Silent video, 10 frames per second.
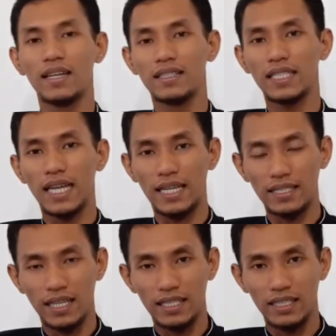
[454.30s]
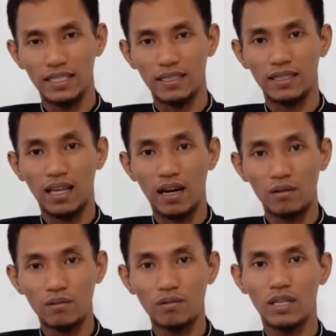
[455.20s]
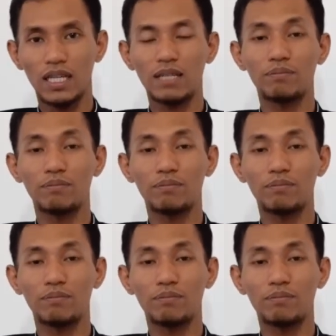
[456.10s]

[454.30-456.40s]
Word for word: Jika Anda ingin tahu